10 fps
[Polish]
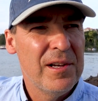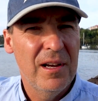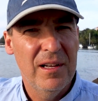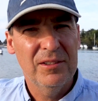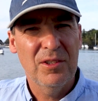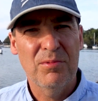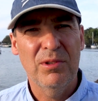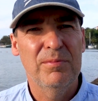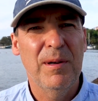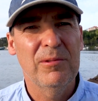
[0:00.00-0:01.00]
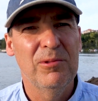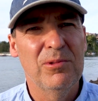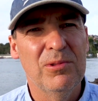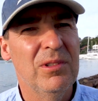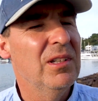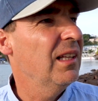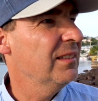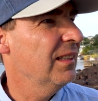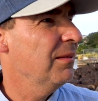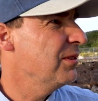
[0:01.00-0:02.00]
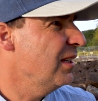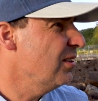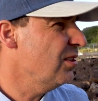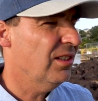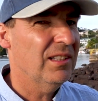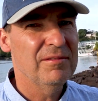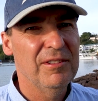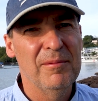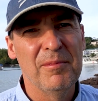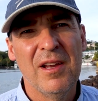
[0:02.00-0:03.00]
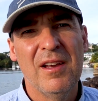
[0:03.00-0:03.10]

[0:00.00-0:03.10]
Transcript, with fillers: e, to sprzed paru lat tam znajdziecie ten film.